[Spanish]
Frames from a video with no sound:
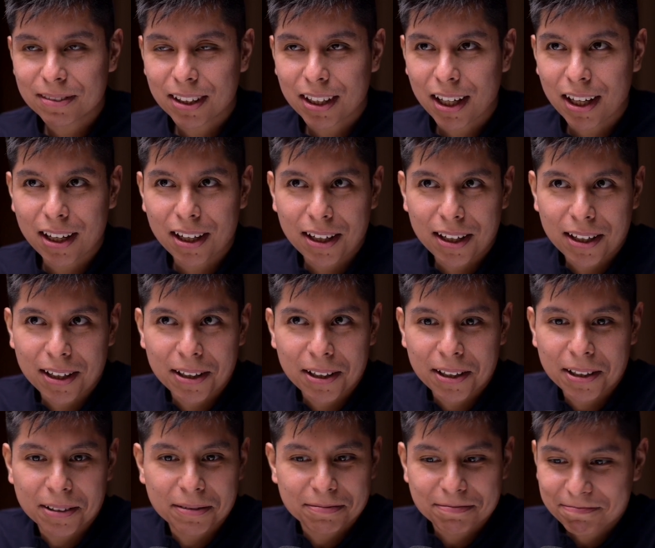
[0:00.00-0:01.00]

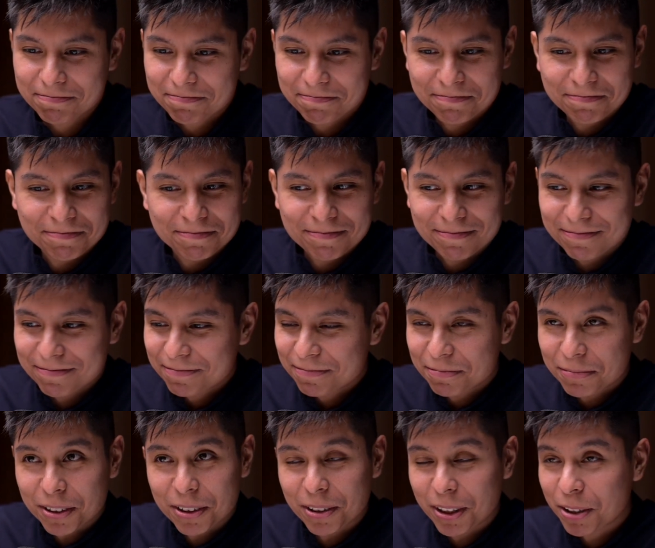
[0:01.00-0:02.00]
que
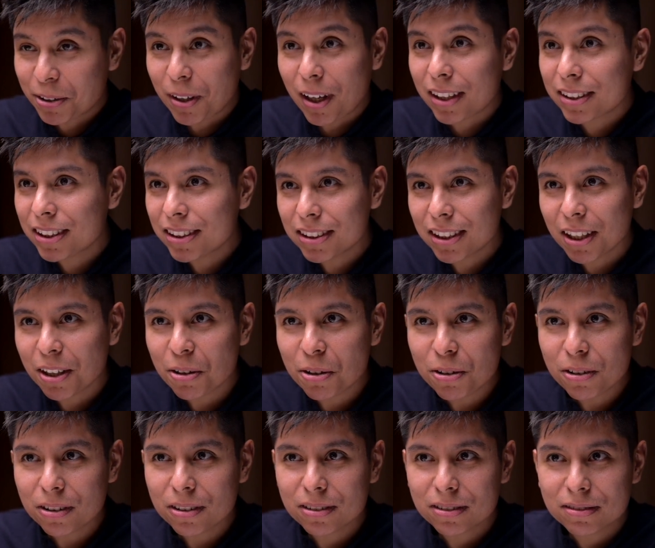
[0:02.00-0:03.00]
bueno, que todavía existe,
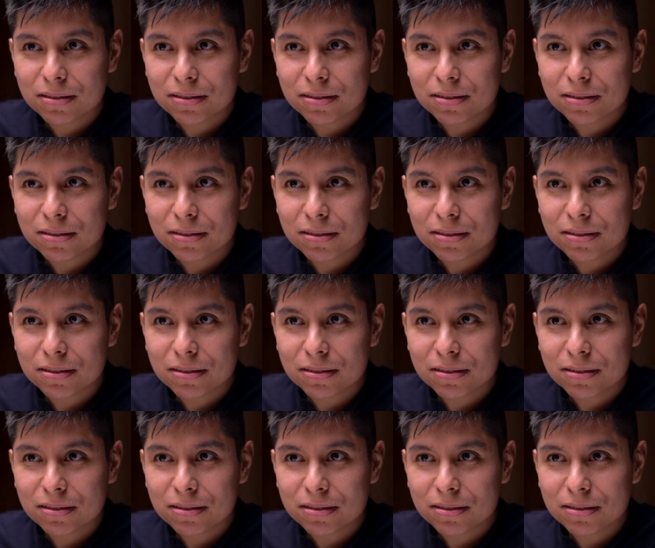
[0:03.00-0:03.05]
¿no?